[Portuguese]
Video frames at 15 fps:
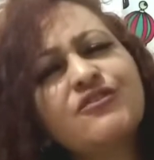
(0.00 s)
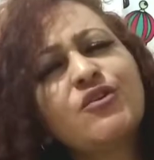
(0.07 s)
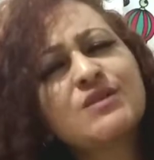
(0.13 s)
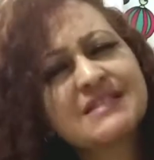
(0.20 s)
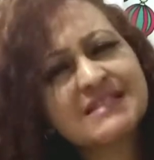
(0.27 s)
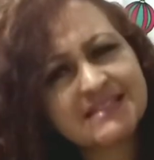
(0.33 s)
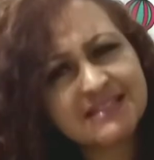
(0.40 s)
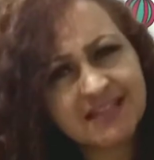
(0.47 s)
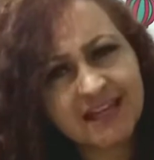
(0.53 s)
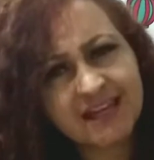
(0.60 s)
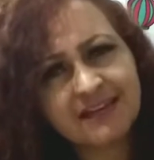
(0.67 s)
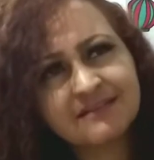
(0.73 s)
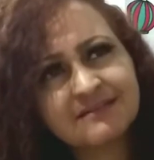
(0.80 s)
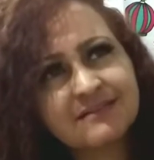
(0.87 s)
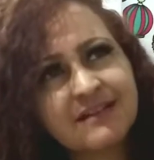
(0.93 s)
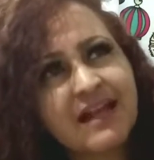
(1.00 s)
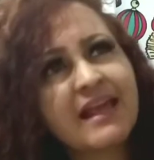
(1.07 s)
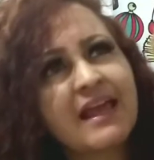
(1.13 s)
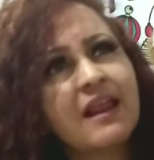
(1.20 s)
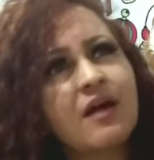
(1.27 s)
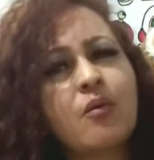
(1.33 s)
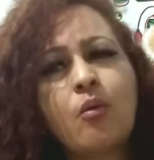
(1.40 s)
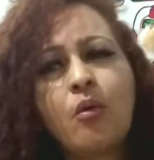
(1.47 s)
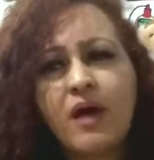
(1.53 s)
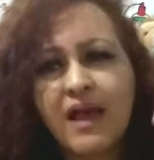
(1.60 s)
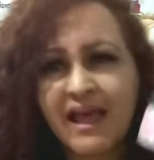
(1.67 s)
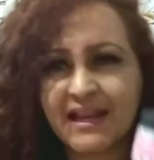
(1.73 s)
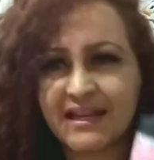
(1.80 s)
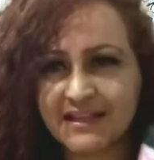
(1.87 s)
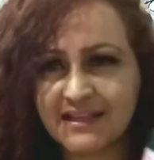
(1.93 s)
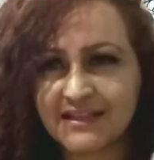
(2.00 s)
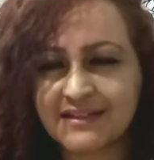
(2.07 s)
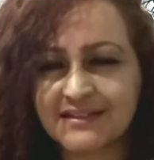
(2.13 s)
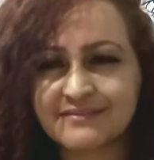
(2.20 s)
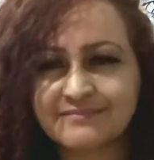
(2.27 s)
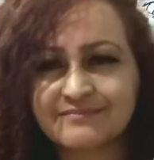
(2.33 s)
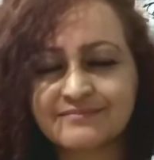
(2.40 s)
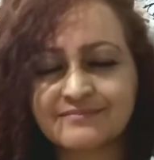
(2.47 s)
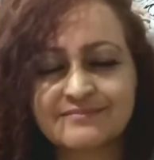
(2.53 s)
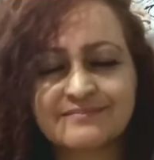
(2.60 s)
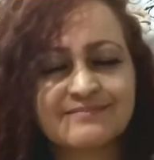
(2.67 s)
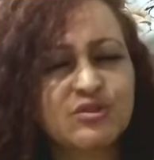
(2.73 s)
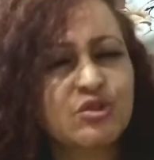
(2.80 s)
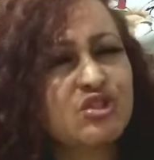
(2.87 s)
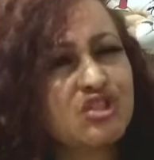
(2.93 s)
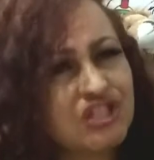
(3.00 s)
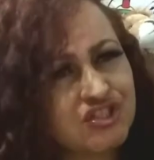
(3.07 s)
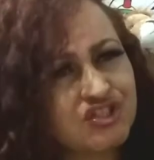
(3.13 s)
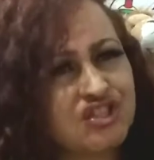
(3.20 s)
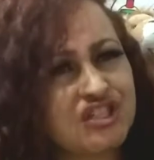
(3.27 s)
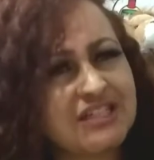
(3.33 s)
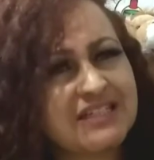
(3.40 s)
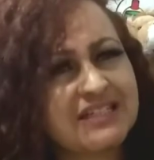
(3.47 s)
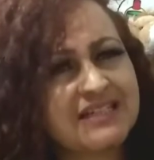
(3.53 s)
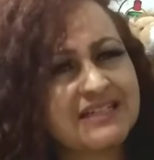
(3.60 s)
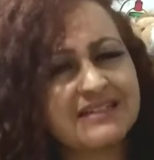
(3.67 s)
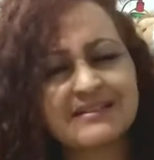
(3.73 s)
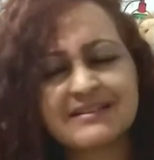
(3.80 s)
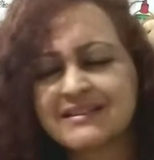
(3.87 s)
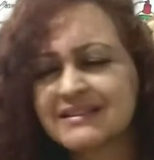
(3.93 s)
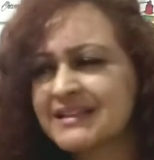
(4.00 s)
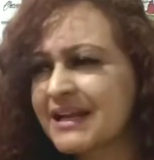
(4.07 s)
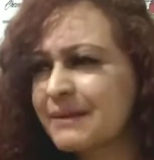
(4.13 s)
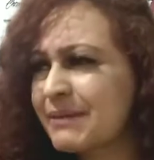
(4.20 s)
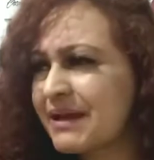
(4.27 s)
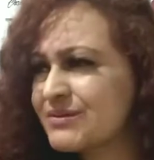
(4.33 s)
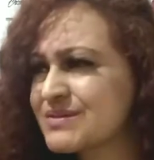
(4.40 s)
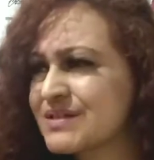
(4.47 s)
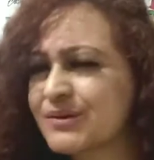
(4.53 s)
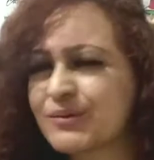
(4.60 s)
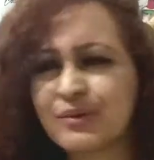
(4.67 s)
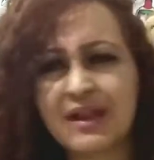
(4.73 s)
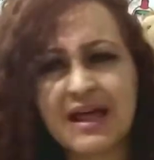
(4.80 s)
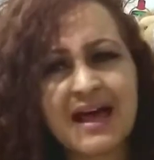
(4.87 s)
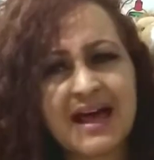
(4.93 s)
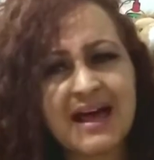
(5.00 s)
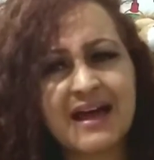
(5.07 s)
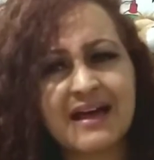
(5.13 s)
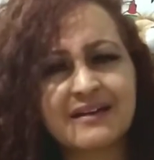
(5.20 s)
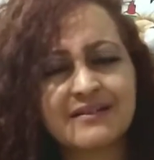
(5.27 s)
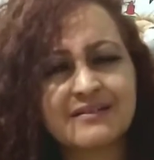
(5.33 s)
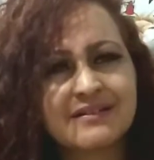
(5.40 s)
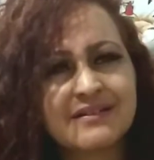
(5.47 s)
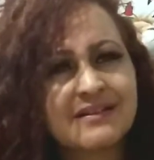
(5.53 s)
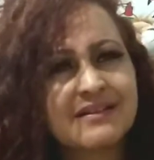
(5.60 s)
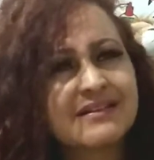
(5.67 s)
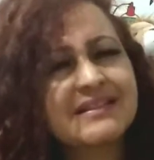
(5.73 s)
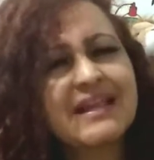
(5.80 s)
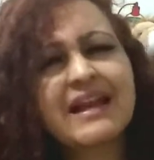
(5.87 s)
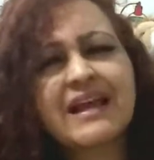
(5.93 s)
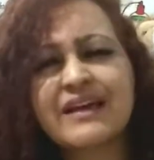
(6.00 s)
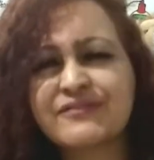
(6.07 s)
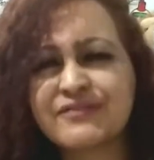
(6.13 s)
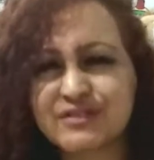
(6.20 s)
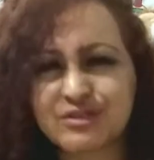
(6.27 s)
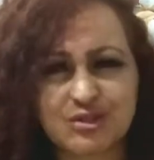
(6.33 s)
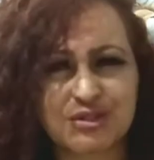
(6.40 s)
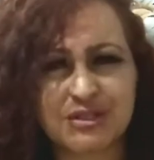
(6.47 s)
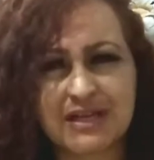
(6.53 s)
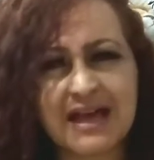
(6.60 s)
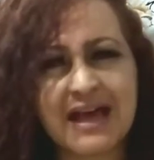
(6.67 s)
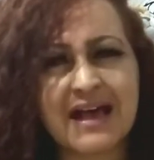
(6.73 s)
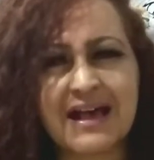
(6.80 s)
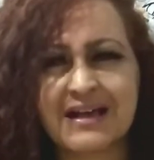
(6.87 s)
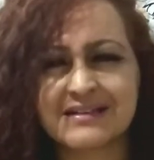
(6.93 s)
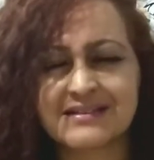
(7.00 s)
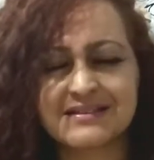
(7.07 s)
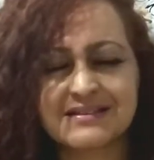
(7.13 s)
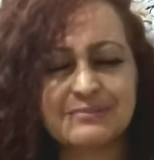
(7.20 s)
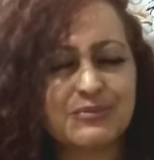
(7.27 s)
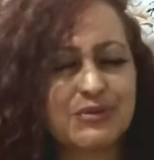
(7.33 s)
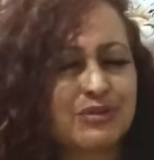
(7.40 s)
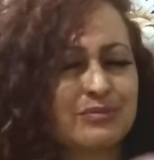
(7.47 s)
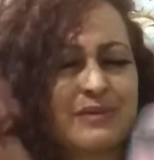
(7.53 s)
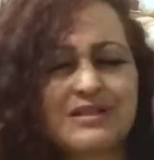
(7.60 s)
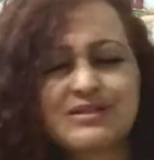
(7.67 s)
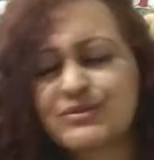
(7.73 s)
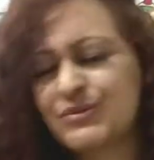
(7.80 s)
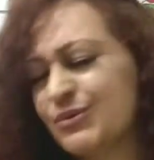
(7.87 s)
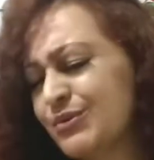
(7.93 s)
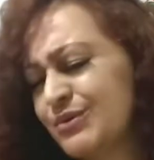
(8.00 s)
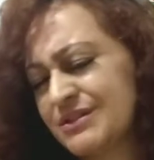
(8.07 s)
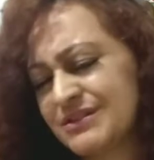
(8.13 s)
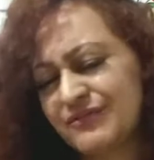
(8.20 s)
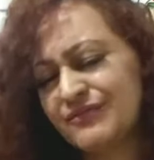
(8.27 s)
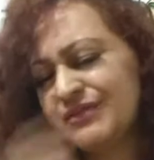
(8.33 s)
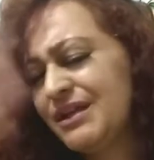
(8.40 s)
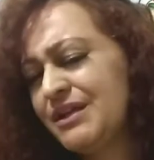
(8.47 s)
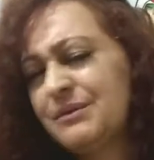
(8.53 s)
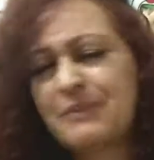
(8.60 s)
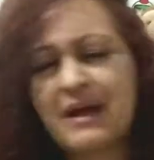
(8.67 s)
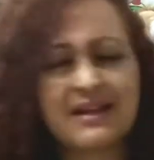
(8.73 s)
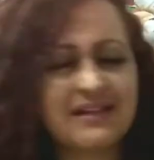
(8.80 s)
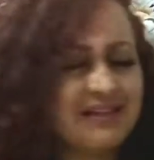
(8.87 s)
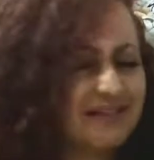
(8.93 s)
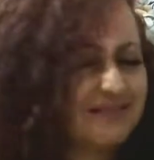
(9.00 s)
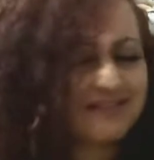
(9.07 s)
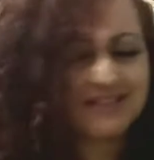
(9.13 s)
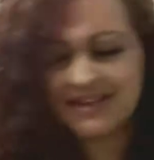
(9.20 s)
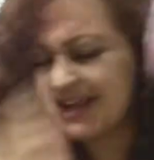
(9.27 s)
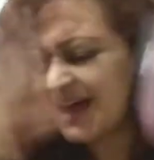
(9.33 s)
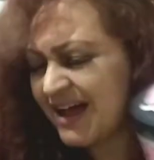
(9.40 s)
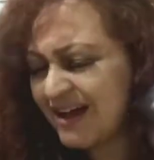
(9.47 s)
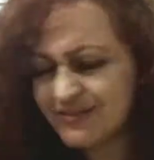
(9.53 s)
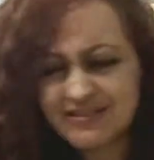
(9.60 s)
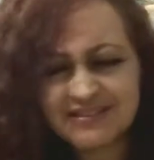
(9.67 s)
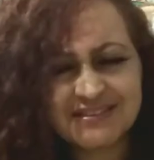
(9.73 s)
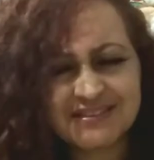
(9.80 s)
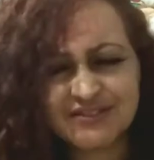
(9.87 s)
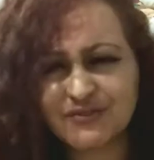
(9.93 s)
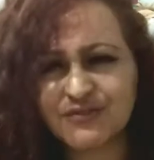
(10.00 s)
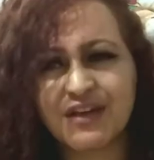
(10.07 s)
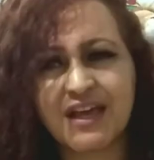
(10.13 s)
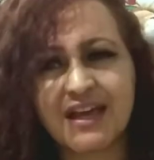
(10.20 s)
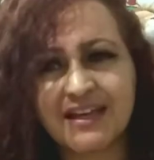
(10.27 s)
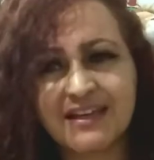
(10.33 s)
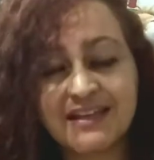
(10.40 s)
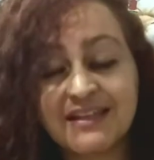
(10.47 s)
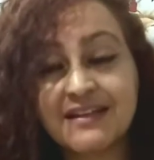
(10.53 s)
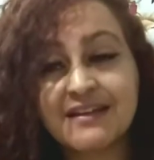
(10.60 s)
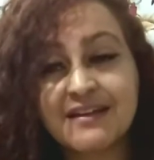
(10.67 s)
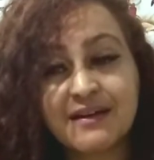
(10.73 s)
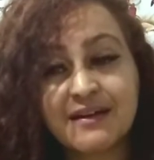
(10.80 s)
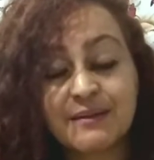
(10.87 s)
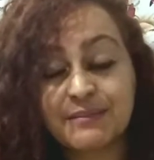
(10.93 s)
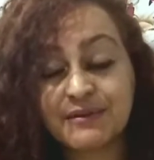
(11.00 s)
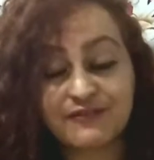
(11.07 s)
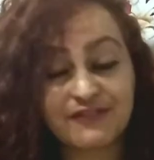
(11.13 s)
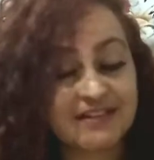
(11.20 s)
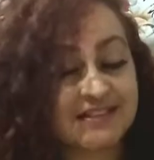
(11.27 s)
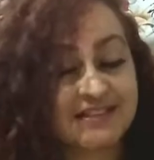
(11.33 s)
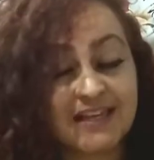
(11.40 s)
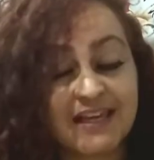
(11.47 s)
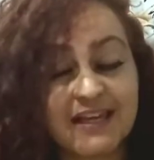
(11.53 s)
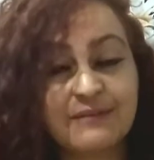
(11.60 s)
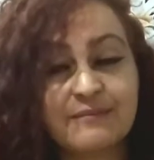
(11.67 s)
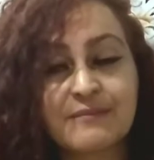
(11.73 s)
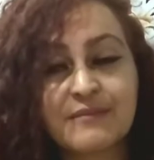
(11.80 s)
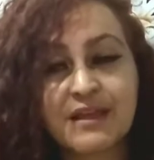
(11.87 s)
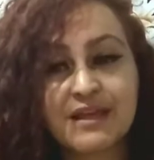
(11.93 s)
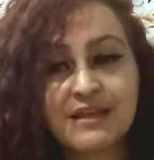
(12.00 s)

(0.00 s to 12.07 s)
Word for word: você, naquela correria do dia a dia, trabalho secular, tarefas de casa e muito mais coisa, filho, marido, sei lá, o que você tiver aí para fazer.